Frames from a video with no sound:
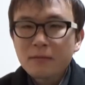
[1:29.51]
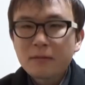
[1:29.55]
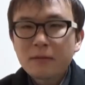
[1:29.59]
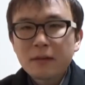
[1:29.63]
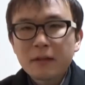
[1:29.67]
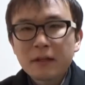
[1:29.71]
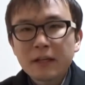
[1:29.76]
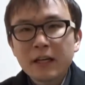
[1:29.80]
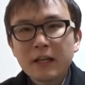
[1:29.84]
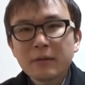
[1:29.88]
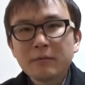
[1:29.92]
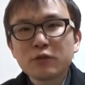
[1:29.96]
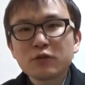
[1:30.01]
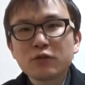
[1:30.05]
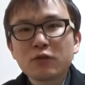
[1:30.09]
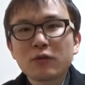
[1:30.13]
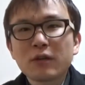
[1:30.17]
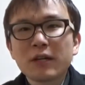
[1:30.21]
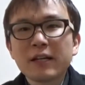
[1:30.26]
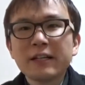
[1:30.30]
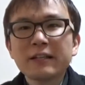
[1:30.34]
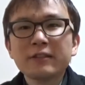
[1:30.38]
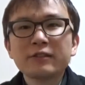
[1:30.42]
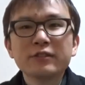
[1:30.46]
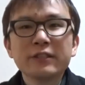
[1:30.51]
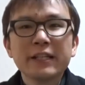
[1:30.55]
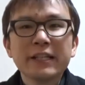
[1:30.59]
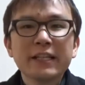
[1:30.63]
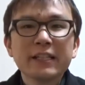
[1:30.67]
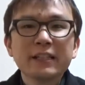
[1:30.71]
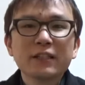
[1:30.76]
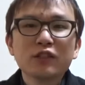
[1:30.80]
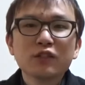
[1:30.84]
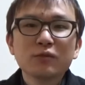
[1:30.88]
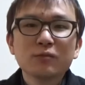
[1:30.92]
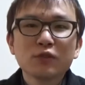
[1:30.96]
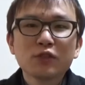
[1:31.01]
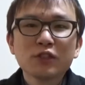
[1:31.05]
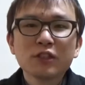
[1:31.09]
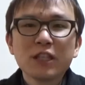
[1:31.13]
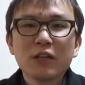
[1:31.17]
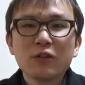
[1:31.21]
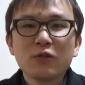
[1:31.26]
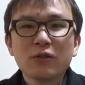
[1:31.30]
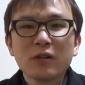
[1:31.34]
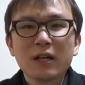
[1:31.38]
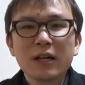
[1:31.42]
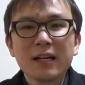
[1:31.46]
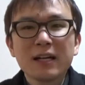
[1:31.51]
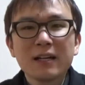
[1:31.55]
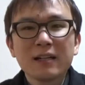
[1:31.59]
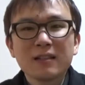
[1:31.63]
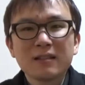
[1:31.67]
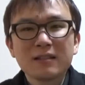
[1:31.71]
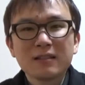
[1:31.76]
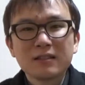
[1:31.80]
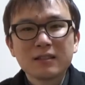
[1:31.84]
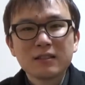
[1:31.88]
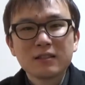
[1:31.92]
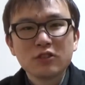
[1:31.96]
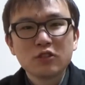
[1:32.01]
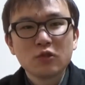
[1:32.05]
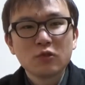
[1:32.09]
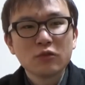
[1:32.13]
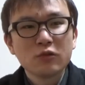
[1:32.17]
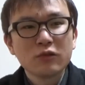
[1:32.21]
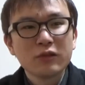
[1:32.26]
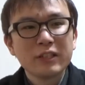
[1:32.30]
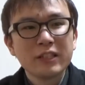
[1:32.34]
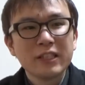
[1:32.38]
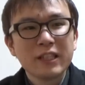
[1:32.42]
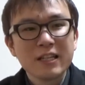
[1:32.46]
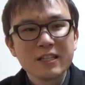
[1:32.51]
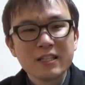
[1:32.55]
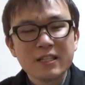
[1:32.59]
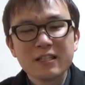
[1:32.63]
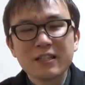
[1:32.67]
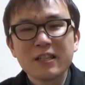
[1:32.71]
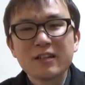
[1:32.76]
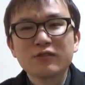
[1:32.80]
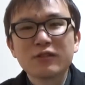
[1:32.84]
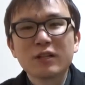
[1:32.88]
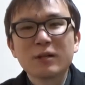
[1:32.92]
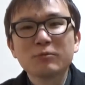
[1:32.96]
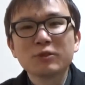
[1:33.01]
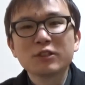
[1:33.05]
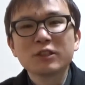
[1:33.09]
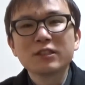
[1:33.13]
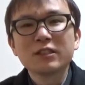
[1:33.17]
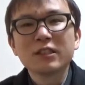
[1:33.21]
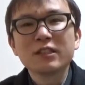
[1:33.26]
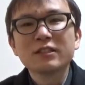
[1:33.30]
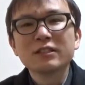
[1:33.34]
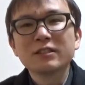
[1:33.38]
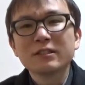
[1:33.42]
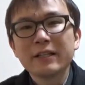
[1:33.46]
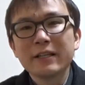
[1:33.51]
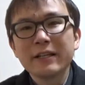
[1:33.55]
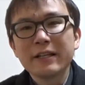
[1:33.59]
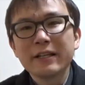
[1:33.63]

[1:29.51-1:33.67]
M とか L で注文した方がちょうどいい味になるかもしれないですね